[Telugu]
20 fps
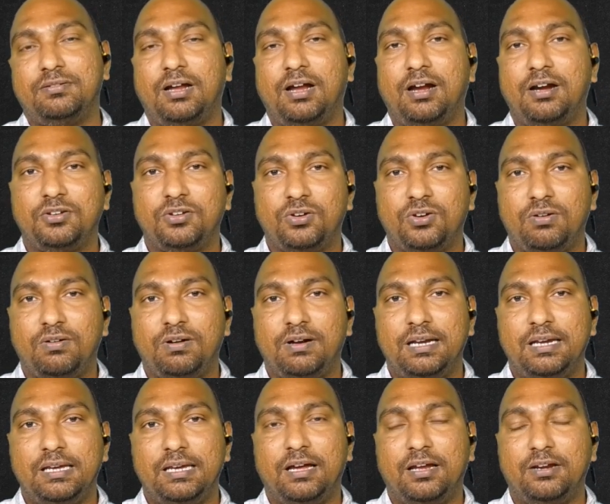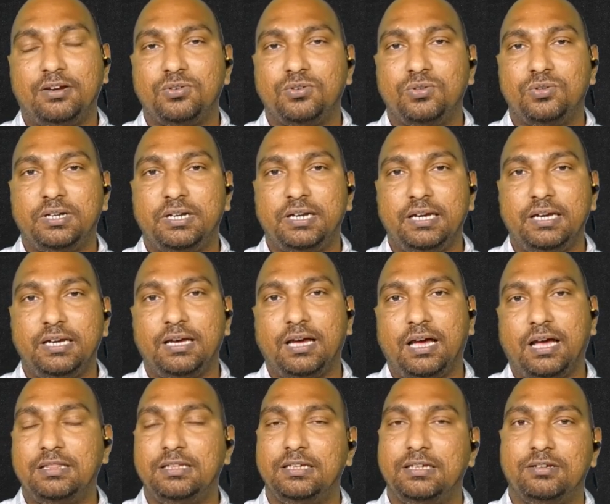నాటుకోవాలి అనుకుంటే
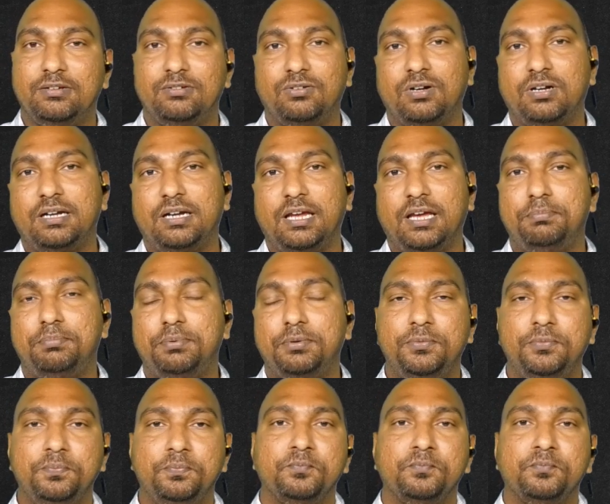అది ఒక టైపు